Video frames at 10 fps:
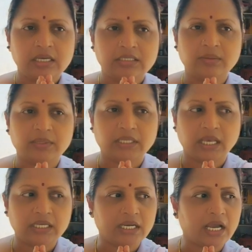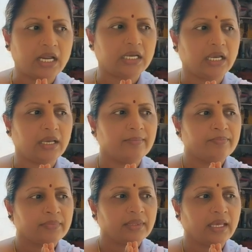శ్రీమతి తేజ గారికి
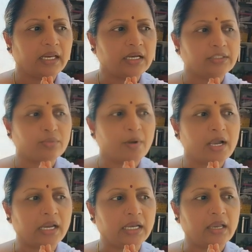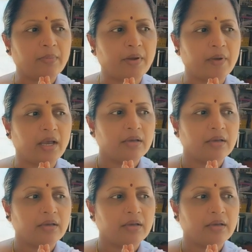దీర్ఘ సుమంగళీ భవ